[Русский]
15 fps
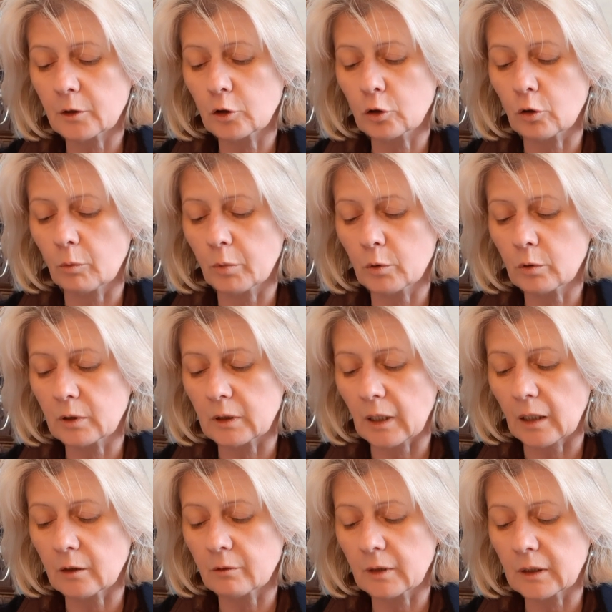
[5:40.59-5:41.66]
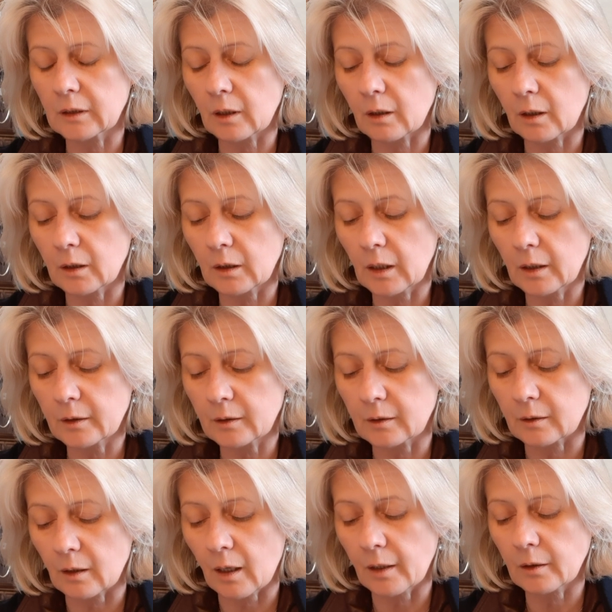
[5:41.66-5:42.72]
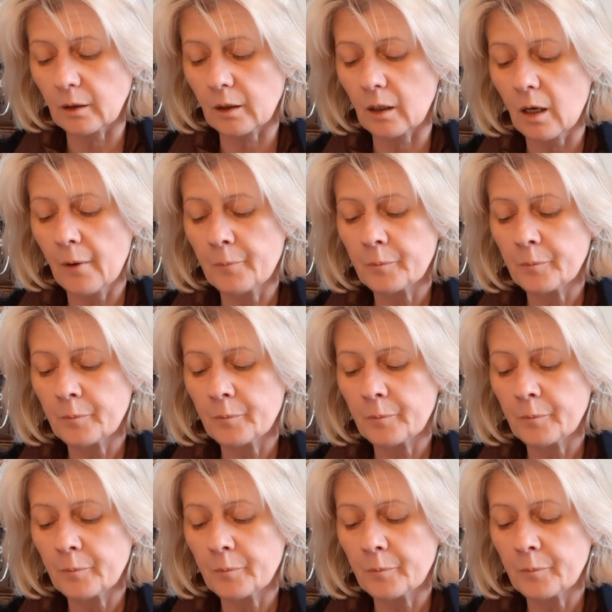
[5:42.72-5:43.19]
чтобы уста твои сохранили знания,